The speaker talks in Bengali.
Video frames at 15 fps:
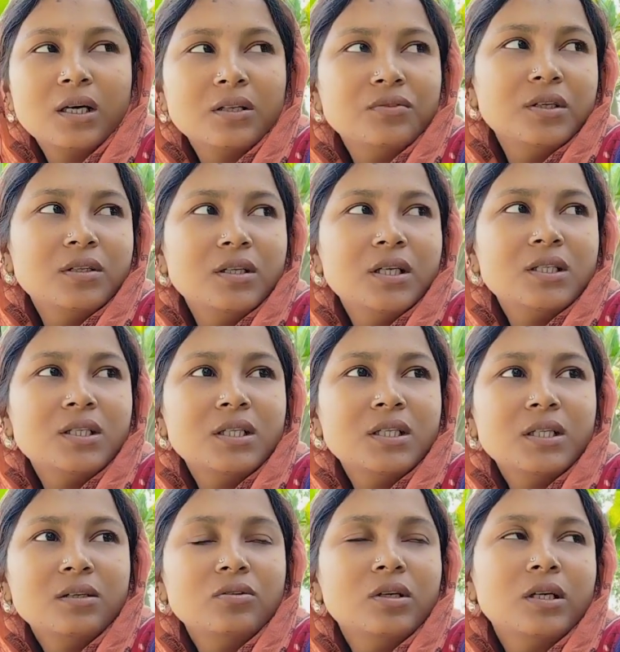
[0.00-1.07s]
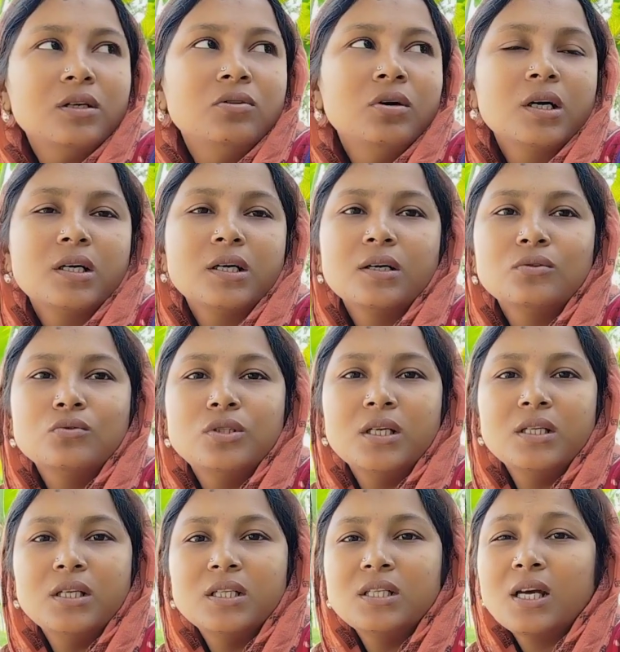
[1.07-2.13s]
দিয়ে দিয়েছি এই ঘরটা
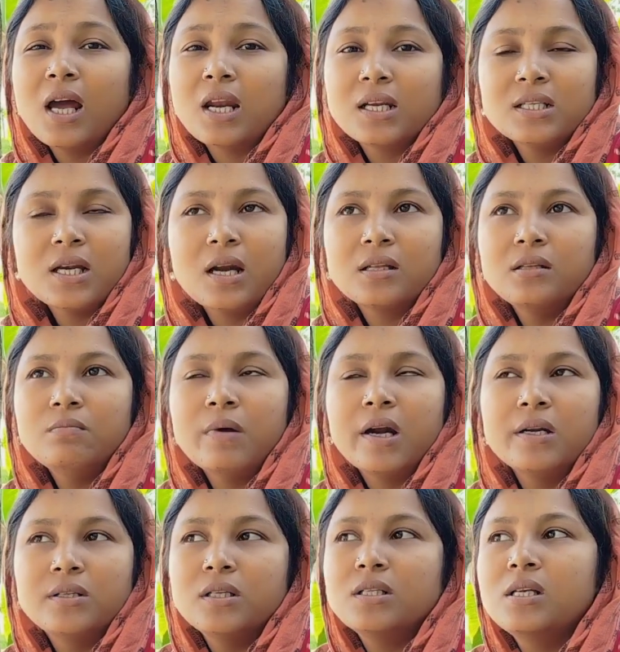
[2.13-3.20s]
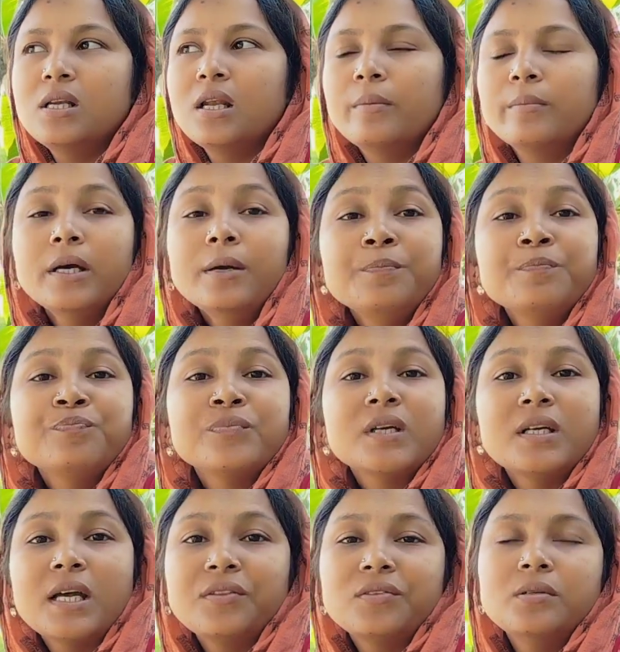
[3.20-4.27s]
গুছিয়ে নিয়েছি কালকে সারাদিন বাড়িতে ছিলাম না
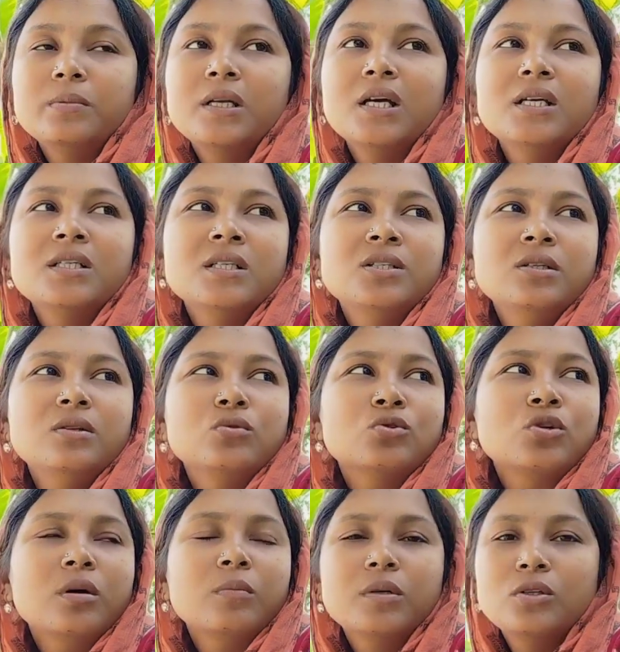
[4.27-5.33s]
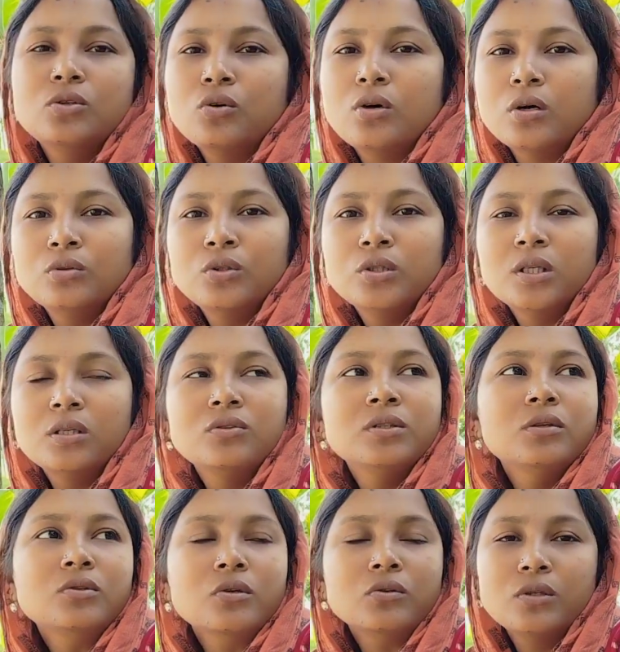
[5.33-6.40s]
রাত্রিবেলা এসেছি তো সব কিছু অগোছালো ছিল
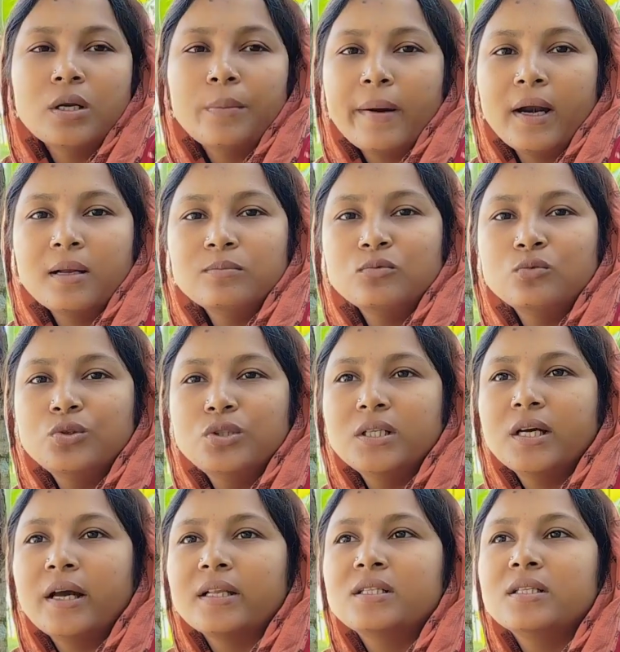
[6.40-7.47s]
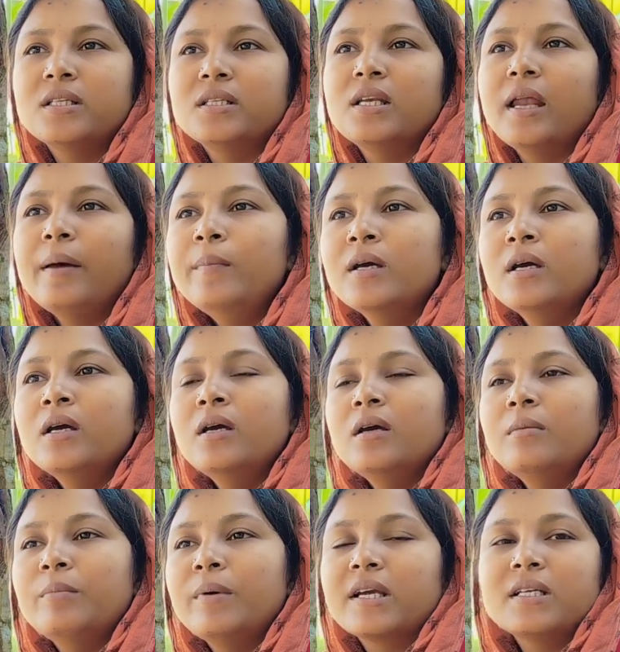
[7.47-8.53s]
যতটা পারলাম গুছিয়ে গাছিয়ে নিলাম
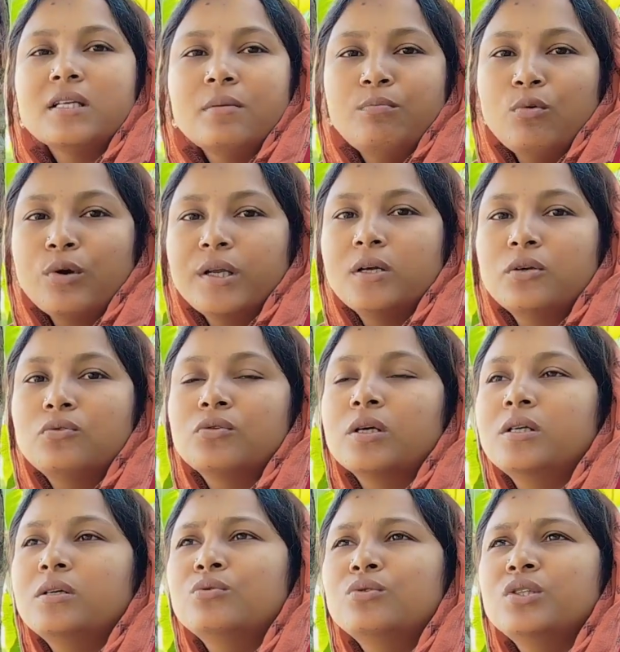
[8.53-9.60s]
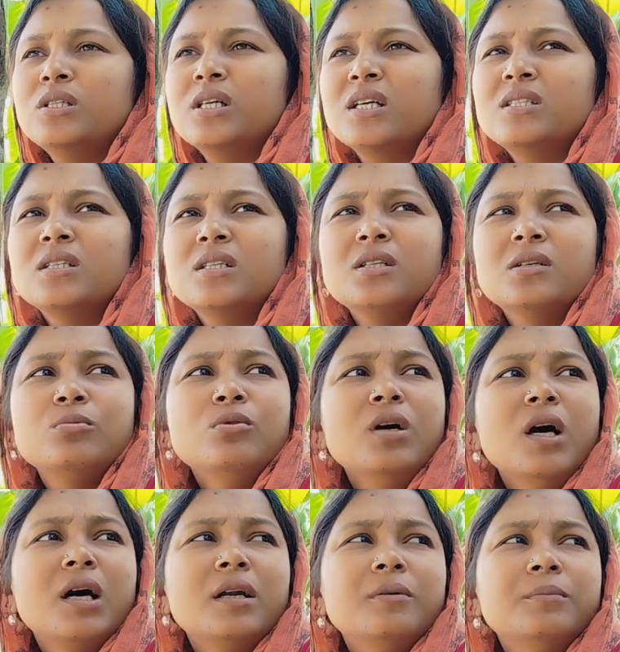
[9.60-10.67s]
বাকিটা পরে একটুখানি গুছিয়ে গাছিয়ে নেব
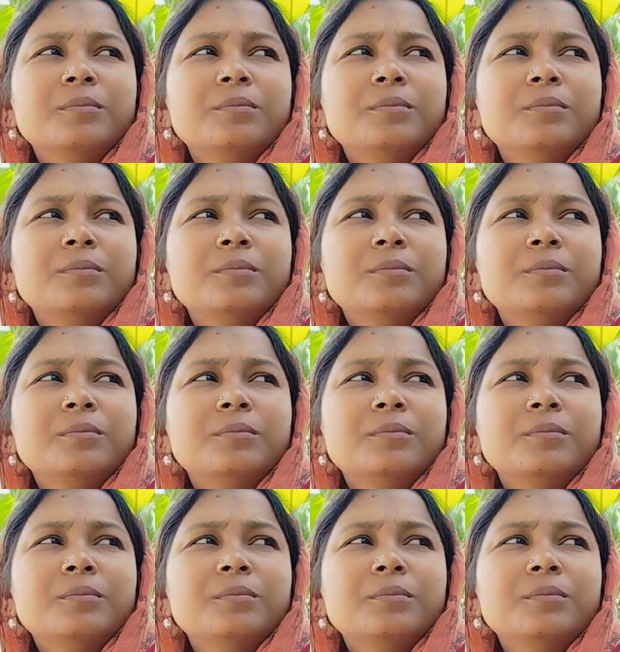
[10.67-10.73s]
আর